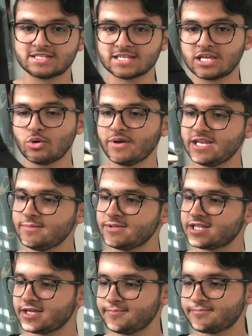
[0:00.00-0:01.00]
esse aqui é um
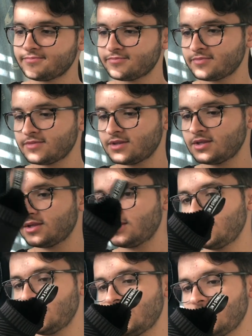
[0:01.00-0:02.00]
NMD,
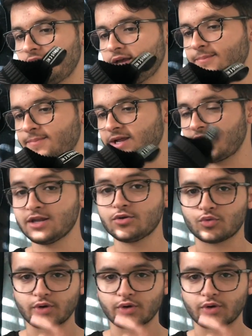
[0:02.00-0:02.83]
é, para quem não